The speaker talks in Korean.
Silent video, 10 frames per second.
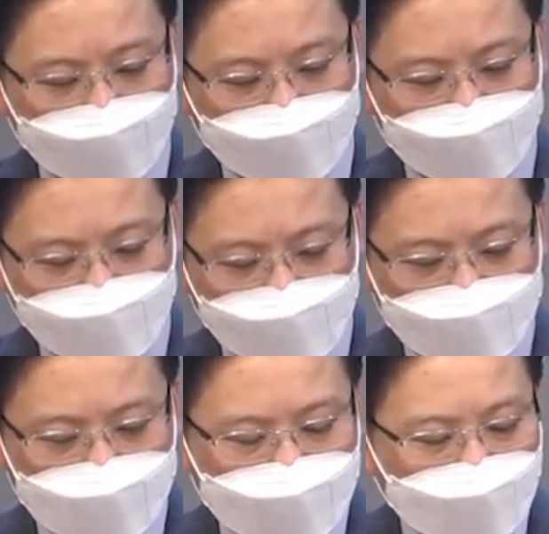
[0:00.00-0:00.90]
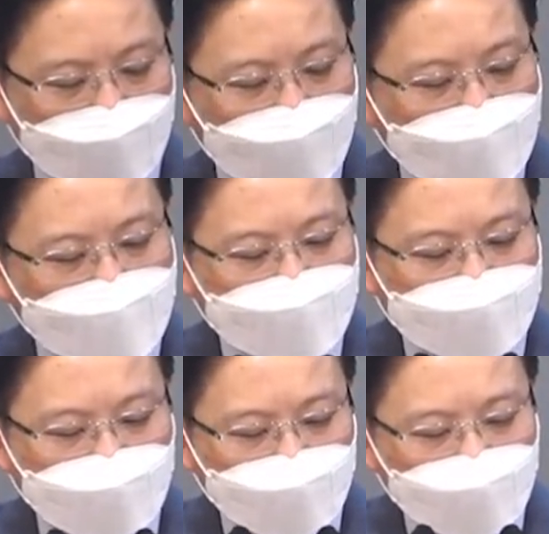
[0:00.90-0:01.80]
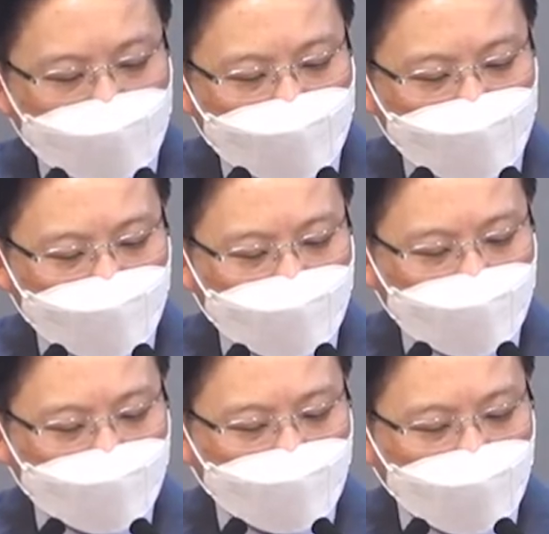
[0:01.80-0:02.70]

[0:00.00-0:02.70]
자, 시작. 싸울 날을 위하여